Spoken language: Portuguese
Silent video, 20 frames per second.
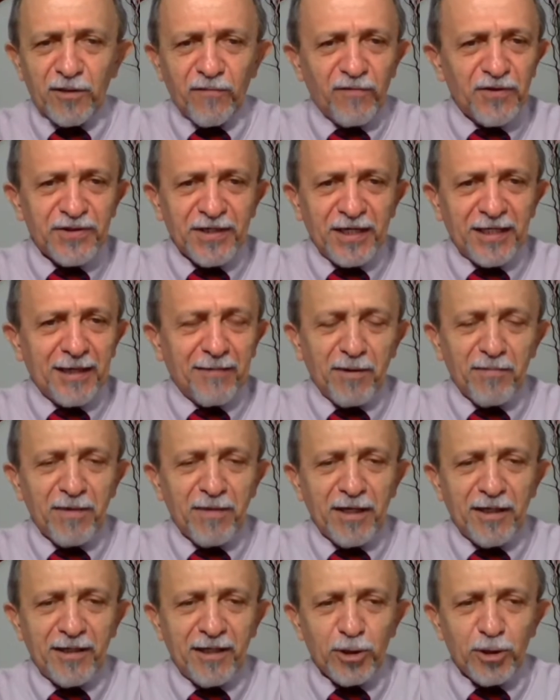Se você é da
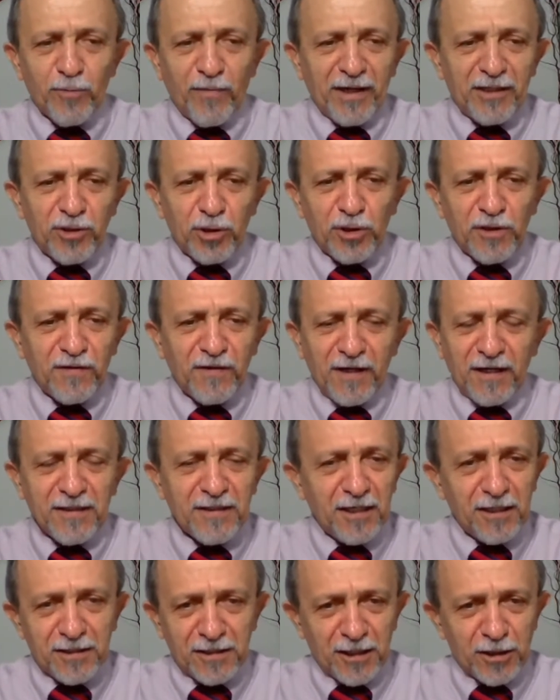primeira igreja batista em Teresina,